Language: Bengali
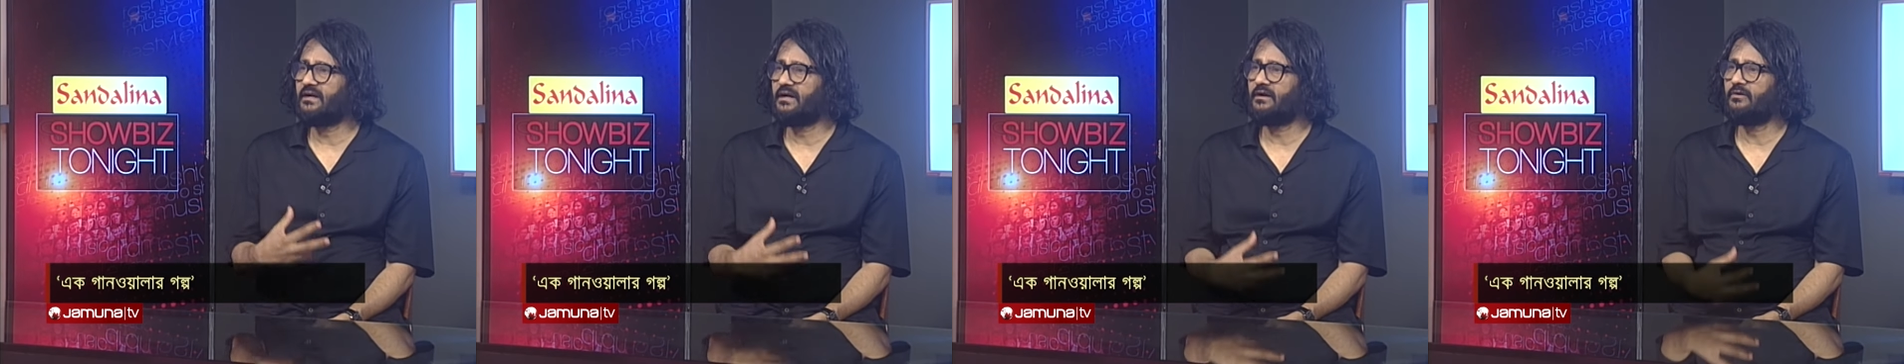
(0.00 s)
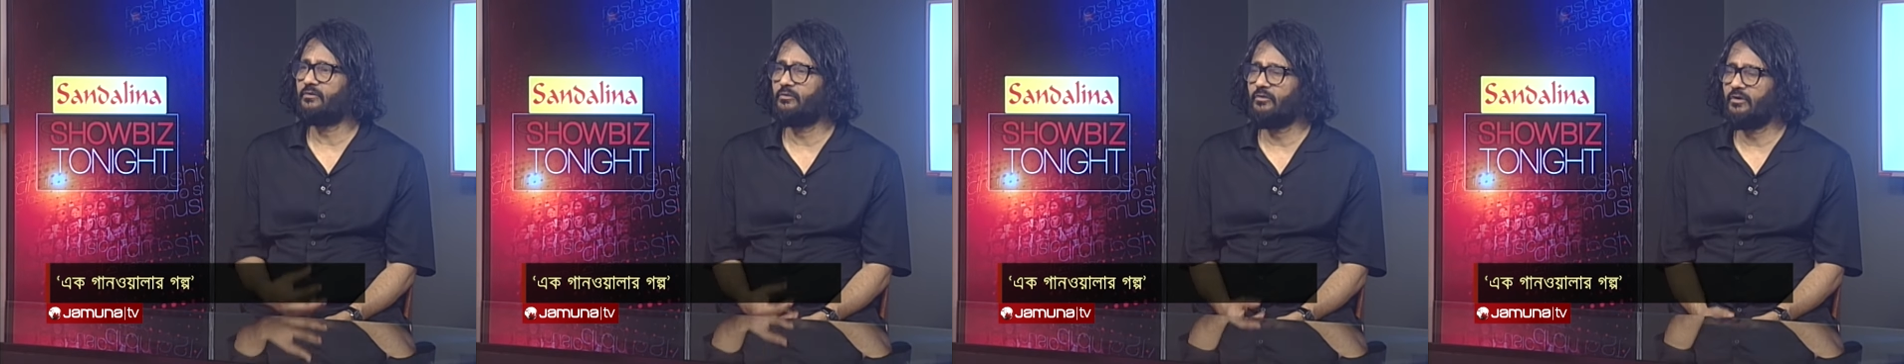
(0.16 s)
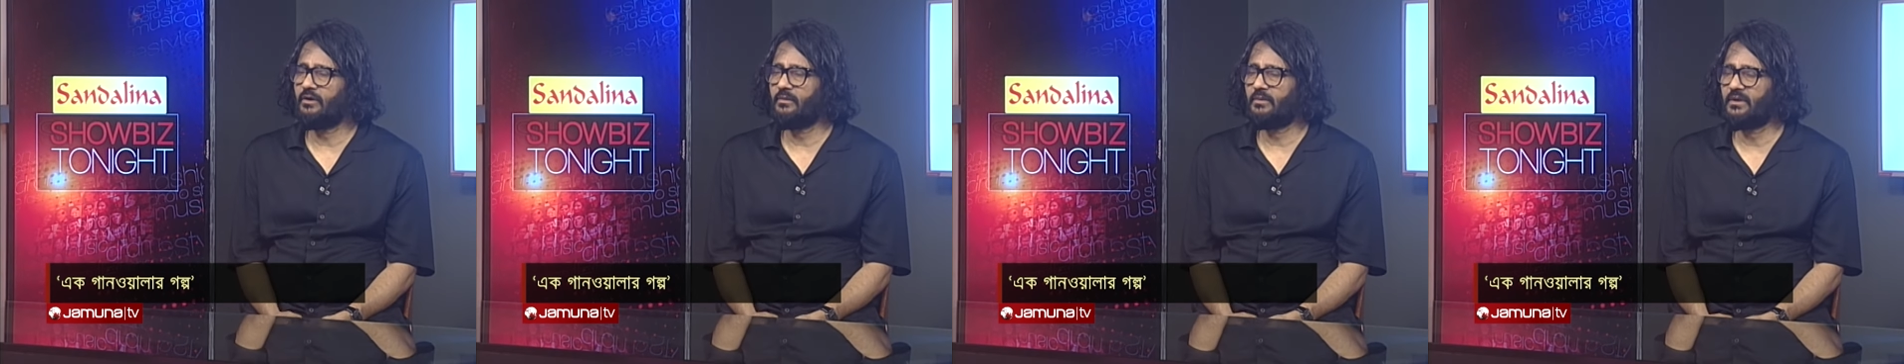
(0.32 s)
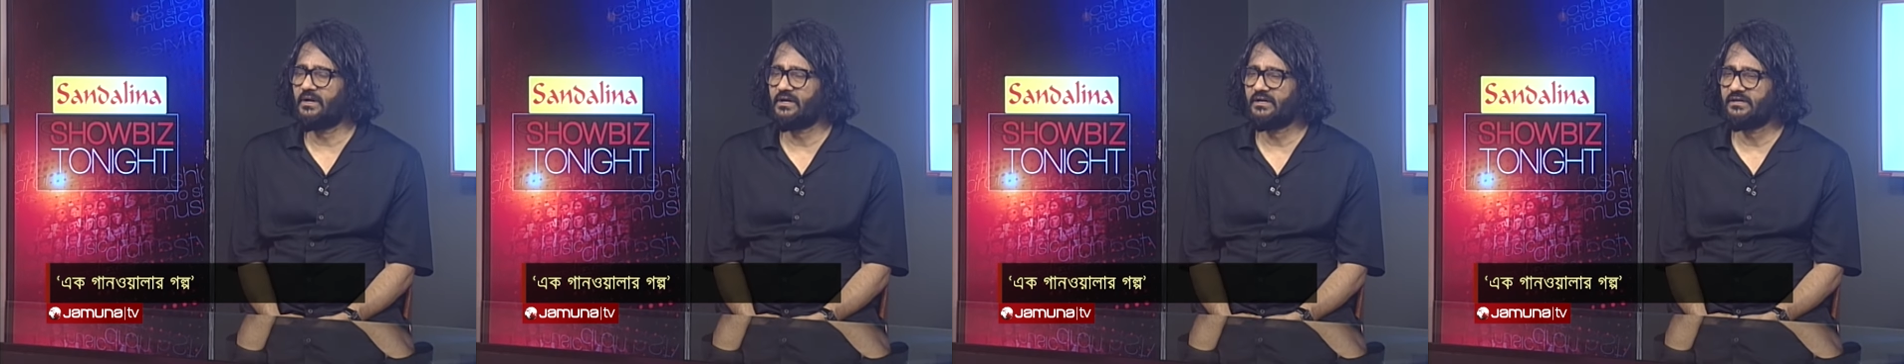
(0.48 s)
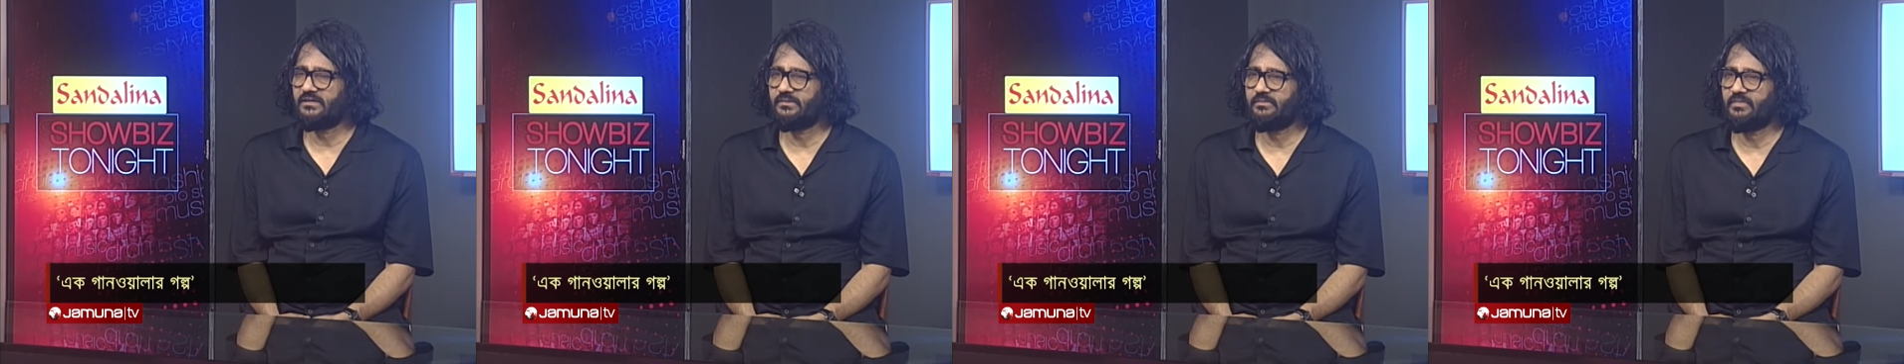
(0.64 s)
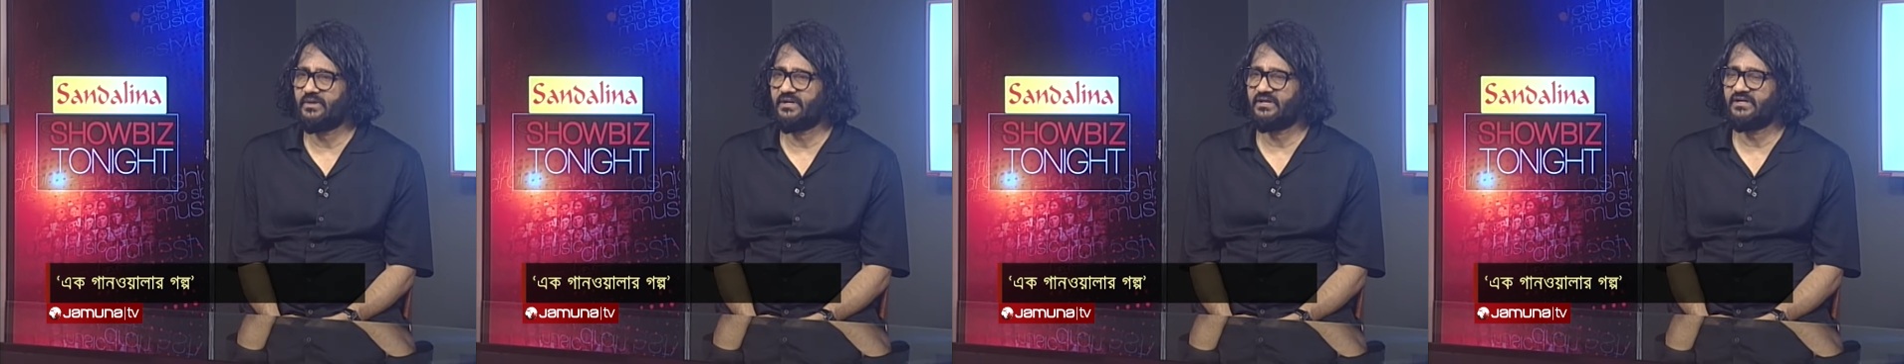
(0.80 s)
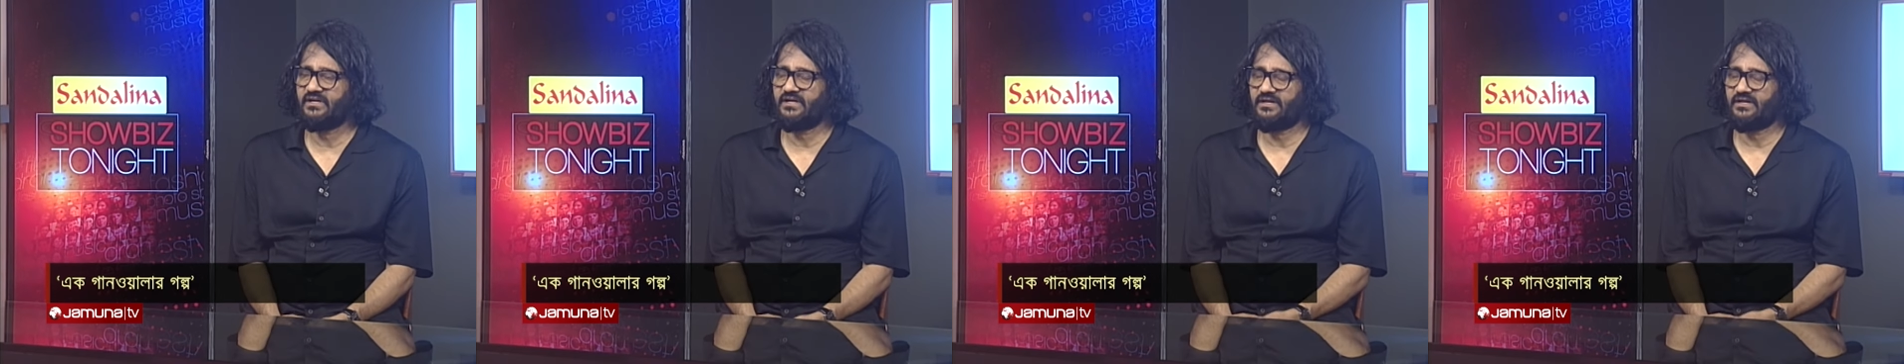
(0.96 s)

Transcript: গানগুলো আমার কাছে বেশি